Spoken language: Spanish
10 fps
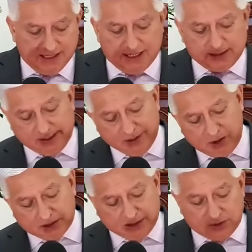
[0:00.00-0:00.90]
entre
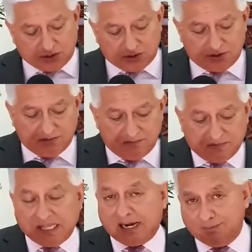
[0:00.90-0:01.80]
otros,
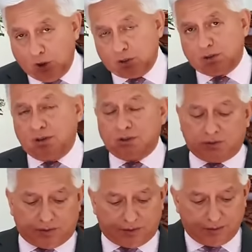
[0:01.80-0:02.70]

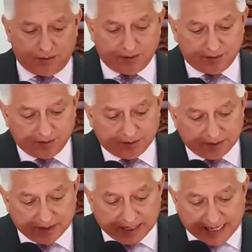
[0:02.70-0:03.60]
terremotos,
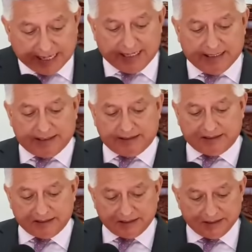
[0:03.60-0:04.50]
guerras,